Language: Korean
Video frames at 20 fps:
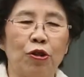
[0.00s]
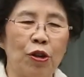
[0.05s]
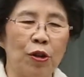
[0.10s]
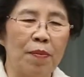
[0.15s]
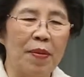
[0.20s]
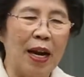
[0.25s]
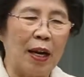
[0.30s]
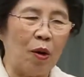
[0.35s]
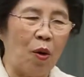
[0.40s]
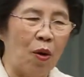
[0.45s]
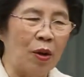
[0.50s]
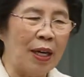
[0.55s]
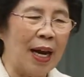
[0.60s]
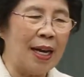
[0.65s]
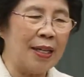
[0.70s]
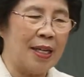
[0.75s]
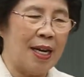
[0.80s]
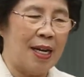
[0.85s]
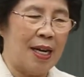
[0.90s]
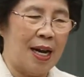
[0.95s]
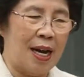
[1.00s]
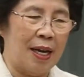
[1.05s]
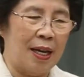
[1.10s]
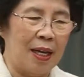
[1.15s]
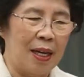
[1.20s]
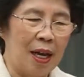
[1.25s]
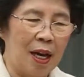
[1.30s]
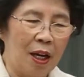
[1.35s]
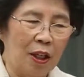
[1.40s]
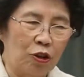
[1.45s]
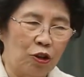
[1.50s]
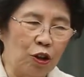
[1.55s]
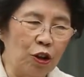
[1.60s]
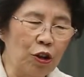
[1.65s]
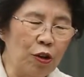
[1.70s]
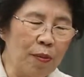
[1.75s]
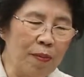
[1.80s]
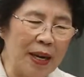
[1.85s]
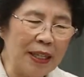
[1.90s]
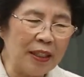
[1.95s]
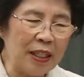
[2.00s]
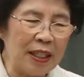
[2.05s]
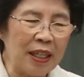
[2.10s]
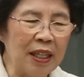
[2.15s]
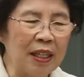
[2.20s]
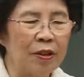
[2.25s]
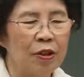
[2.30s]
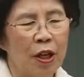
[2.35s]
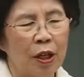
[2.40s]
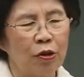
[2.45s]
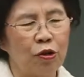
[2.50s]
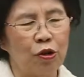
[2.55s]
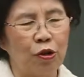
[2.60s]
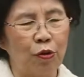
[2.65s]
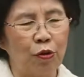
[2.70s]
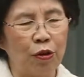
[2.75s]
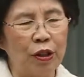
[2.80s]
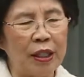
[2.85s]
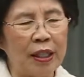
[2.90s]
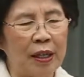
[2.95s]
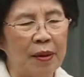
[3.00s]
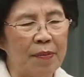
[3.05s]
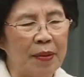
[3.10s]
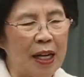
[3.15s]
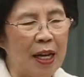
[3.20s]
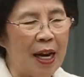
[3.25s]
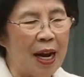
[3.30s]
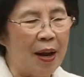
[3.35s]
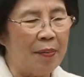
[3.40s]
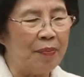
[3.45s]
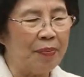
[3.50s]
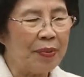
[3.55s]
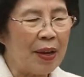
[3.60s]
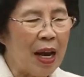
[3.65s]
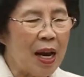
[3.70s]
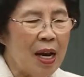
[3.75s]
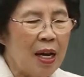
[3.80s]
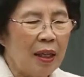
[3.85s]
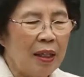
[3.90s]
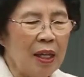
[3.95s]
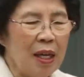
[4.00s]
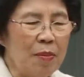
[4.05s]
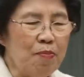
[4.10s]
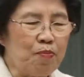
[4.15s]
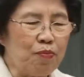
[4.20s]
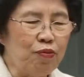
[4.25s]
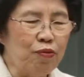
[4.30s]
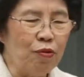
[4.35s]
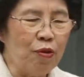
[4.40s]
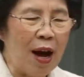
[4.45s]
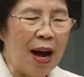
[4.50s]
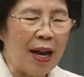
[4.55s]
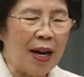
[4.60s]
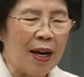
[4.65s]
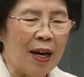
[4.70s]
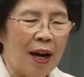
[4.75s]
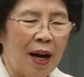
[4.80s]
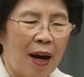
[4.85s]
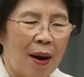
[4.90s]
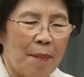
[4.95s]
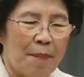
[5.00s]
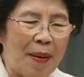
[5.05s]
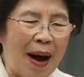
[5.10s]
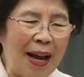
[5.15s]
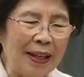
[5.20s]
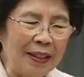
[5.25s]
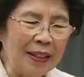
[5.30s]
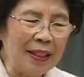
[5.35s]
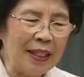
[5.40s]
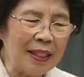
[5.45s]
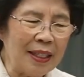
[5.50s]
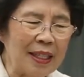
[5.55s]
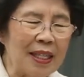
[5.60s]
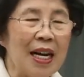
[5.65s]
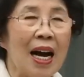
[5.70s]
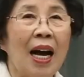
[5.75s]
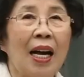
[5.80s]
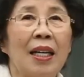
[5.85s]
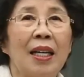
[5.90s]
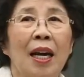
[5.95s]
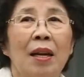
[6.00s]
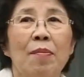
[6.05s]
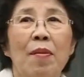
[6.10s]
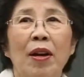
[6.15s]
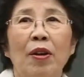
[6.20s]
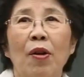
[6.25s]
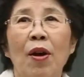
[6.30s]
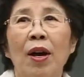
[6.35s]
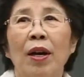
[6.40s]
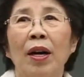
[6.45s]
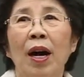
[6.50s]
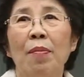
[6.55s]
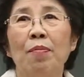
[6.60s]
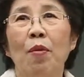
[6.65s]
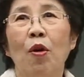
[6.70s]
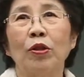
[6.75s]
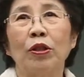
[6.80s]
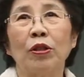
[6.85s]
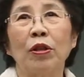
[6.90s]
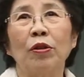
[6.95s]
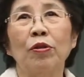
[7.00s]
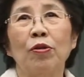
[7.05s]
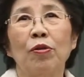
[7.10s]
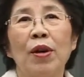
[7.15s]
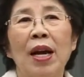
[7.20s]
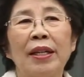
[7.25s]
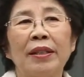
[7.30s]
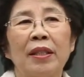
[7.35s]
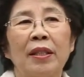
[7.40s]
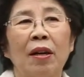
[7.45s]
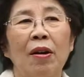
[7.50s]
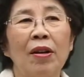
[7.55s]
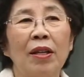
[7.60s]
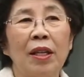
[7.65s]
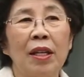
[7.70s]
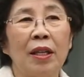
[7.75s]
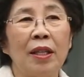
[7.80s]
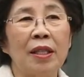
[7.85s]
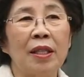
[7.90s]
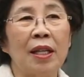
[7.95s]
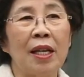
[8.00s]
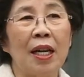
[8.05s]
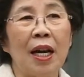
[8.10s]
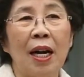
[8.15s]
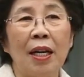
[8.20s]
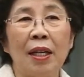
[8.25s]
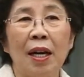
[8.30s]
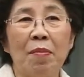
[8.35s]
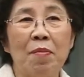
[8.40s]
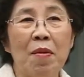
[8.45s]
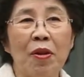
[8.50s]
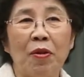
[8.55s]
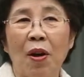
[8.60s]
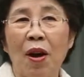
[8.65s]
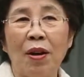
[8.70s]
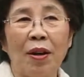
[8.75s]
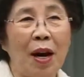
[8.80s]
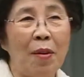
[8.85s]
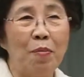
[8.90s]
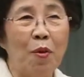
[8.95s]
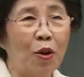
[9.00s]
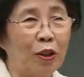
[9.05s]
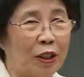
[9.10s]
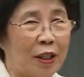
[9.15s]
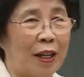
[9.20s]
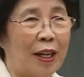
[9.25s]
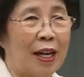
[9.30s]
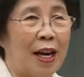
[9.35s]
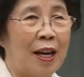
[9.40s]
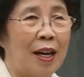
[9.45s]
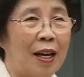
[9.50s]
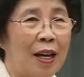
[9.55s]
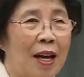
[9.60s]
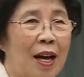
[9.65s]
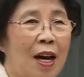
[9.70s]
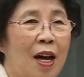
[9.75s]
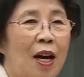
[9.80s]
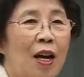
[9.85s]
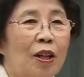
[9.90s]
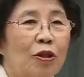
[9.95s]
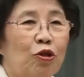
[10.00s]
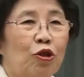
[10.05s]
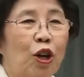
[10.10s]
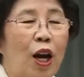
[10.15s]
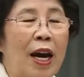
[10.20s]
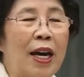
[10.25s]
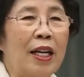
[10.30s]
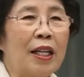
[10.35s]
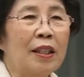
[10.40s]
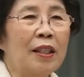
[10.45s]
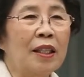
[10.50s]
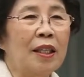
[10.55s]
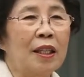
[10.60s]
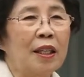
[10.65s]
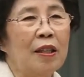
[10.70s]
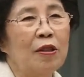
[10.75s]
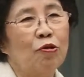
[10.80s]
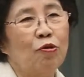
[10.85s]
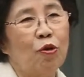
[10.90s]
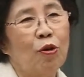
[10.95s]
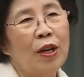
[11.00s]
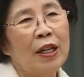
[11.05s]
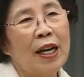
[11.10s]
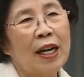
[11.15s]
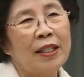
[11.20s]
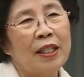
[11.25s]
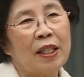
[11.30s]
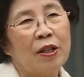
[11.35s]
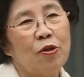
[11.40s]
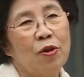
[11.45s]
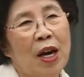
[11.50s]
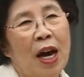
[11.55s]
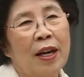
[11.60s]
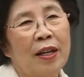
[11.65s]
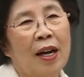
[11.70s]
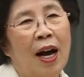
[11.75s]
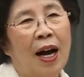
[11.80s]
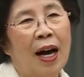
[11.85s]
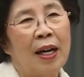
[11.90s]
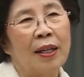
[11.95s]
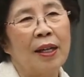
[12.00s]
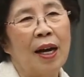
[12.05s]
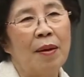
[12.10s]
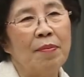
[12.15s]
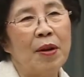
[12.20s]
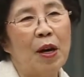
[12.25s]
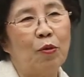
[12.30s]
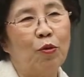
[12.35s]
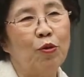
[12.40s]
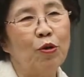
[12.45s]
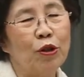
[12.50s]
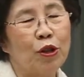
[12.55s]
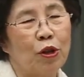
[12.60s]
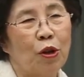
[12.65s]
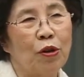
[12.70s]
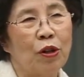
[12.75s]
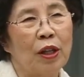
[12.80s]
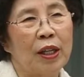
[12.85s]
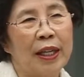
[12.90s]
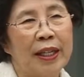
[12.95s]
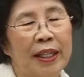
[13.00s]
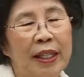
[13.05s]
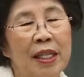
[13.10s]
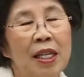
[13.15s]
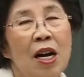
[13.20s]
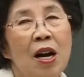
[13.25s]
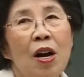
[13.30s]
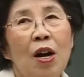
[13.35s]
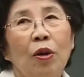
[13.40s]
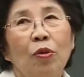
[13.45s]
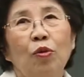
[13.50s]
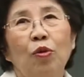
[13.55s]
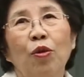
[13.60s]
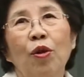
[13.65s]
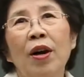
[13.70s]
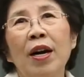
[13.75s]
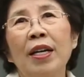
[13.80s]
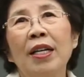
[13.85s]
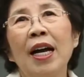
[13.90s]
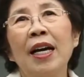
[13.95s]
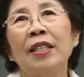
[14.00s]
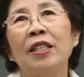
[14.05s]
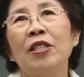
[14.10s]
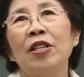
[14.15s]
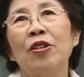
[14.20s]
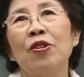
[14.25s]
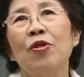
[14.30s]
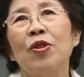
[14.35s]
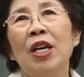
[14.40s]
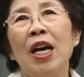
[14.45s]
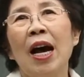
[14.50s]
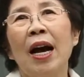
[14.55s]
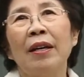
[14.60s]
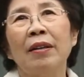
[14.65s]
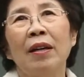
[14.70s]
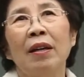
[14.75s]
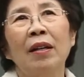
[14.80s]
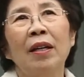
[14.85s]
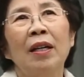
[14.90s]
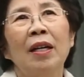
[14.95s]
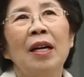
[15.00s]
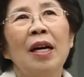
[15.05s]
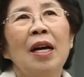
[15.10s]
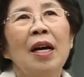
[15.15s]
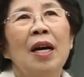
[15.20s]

주님의 고난이나 주님의 죽으심이나 이 부활 반드시 하나님의 계획과 목적을 위해서 이것은 하나님의 계획과 목적에 죄인들을 구원하시기 위하여 아담의 후손들을 구원하시기 위하여